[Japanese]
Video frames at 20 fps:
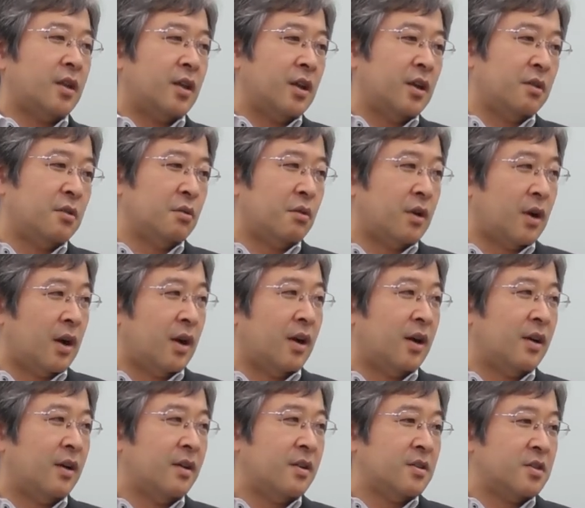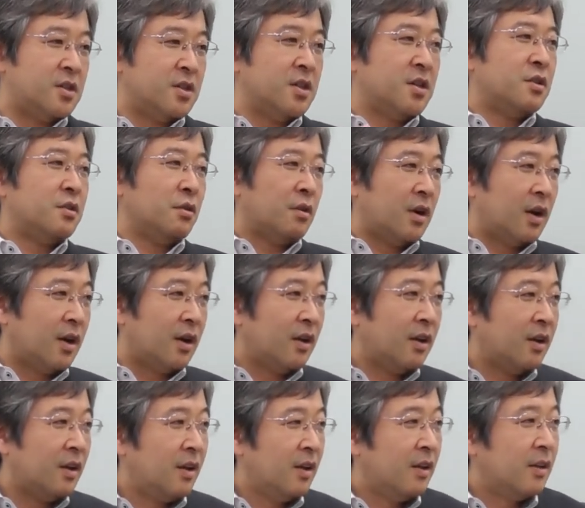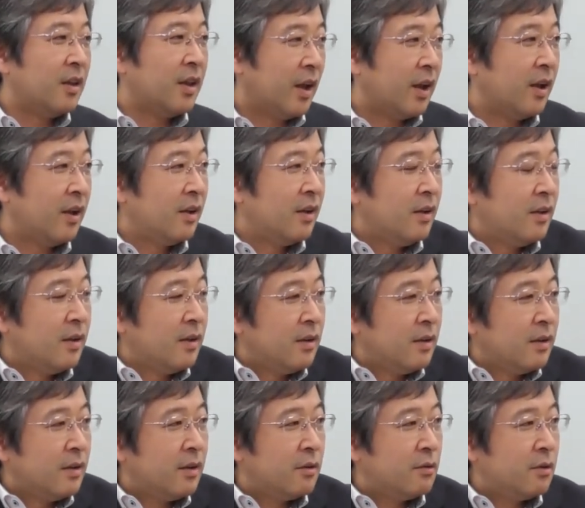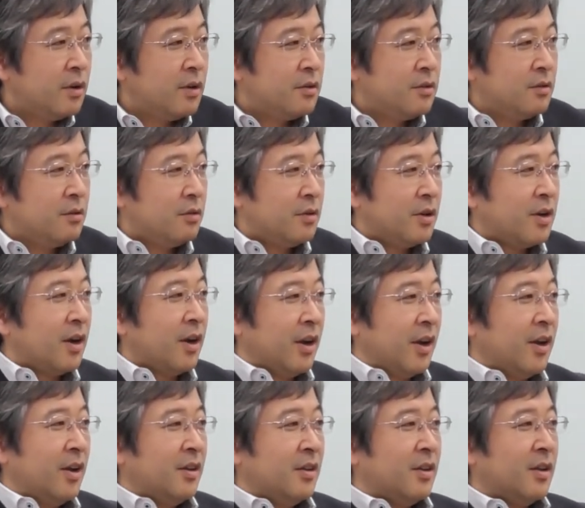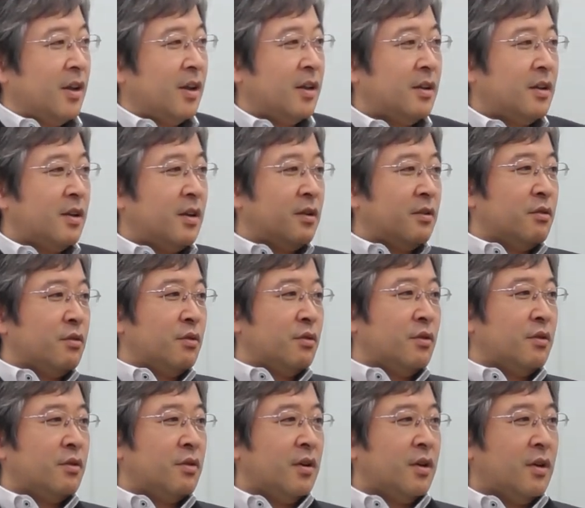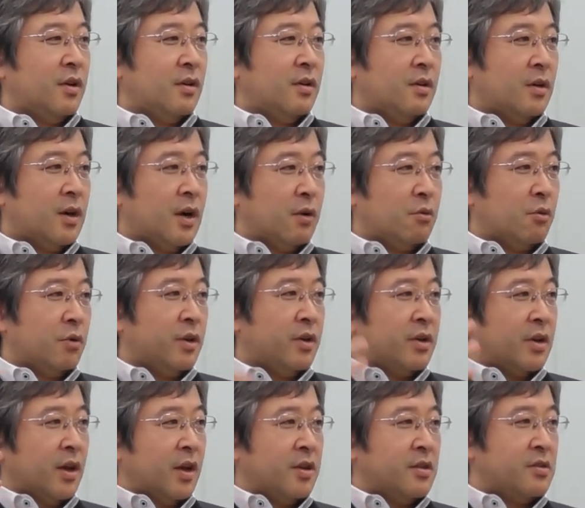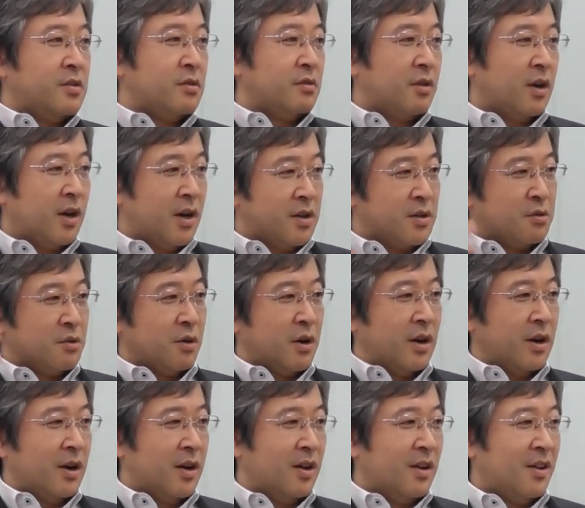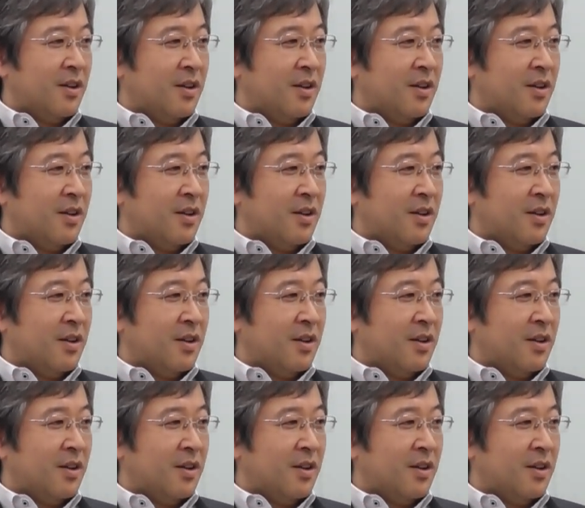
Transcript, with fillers: 庭とか、地域とか。で、それはいつの日かね、だんだんそういう、過去生きた偉人の話とか、